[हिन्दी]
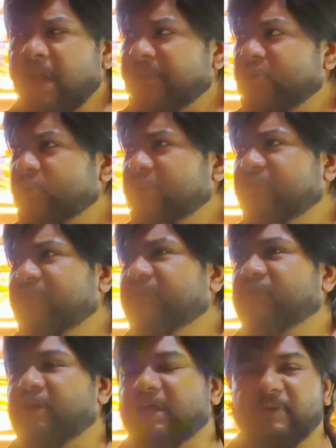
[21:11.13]
आप लोगों ने
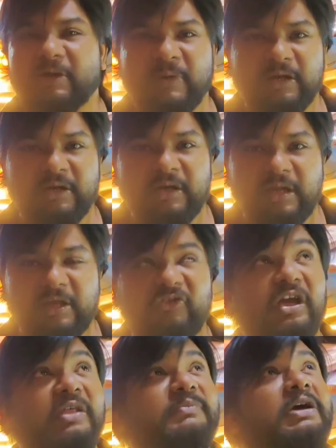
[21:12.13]
सिर्फ शादमान मार्केट आना है
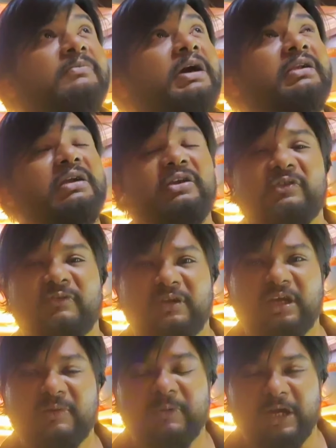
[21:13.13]
शादमान मार्केट
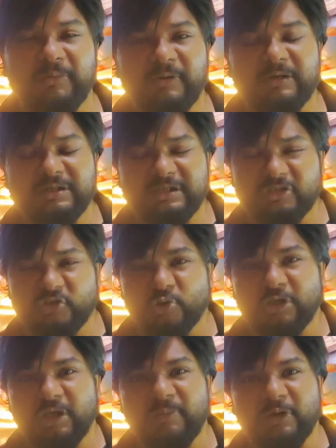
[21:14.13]
सवेरा डिपार्टमेंटल
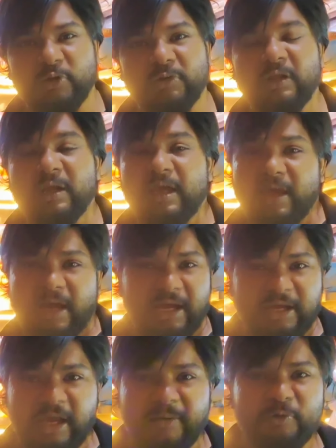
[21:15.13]
स्टोर के बिल्कुल
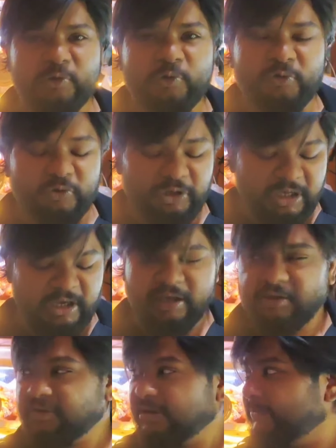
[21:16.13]
आगे आप लोगों को ये
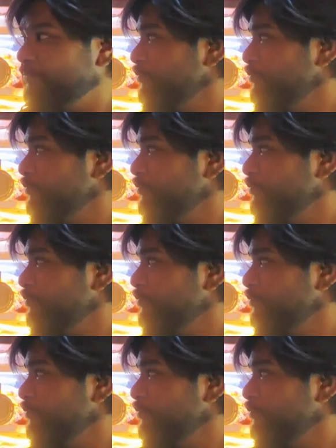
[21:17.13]
एक